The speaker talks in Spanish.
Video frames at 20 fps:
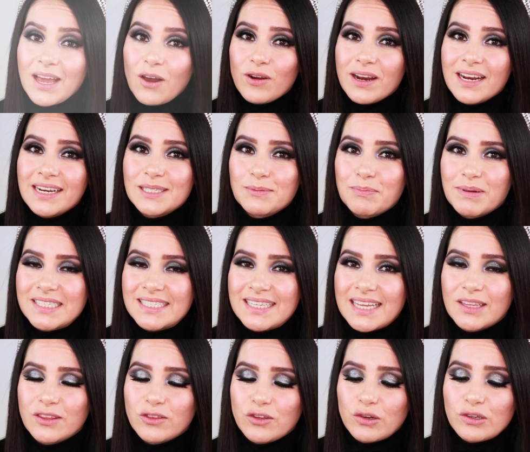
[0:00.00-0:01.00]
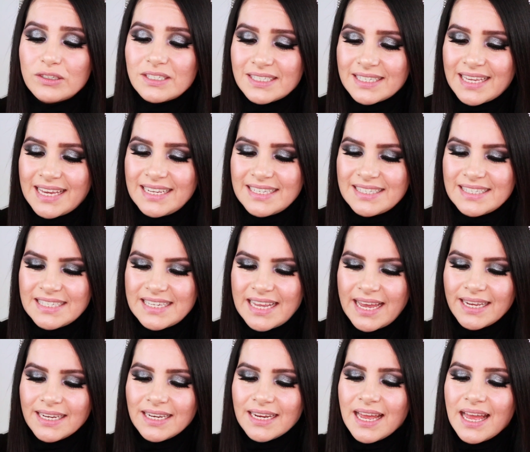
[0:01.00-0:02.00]
Y ahora les presento Skin
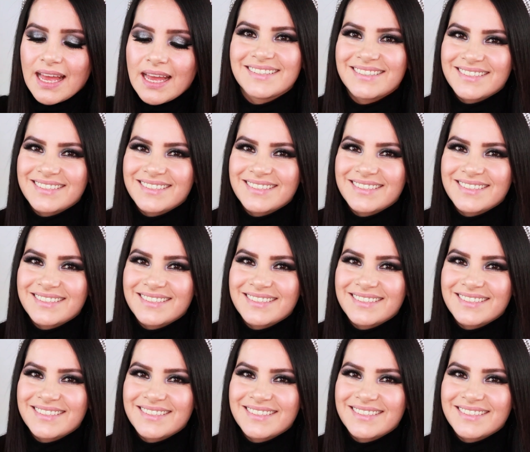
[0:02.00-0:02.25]
Sane.